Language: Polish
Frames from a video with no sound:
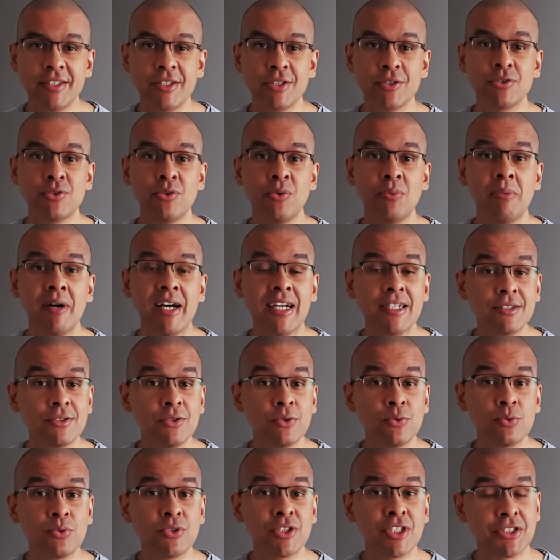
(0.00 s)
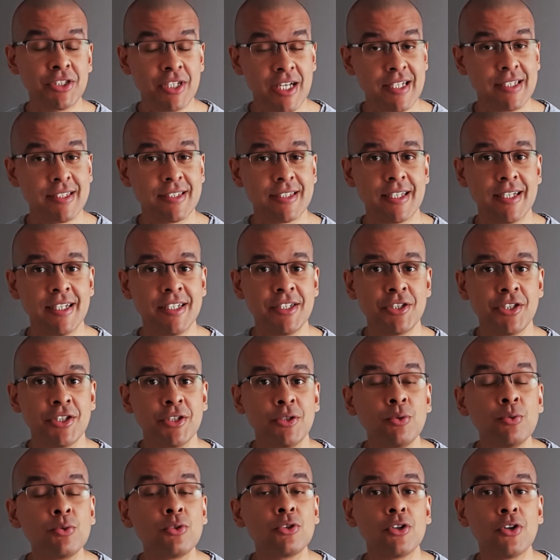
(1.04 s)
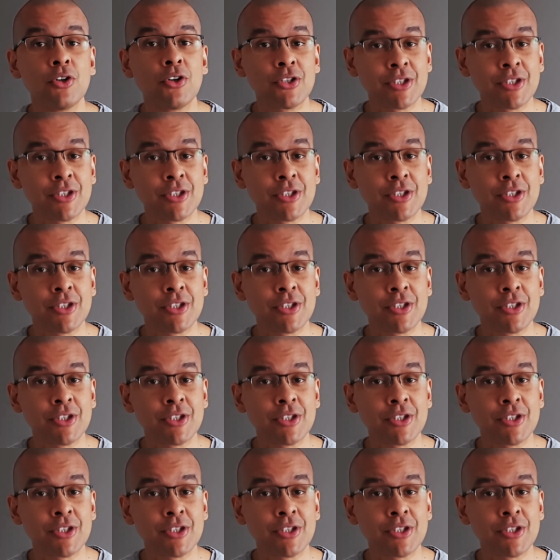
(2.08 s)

to są bardzo duże szanse, że jutro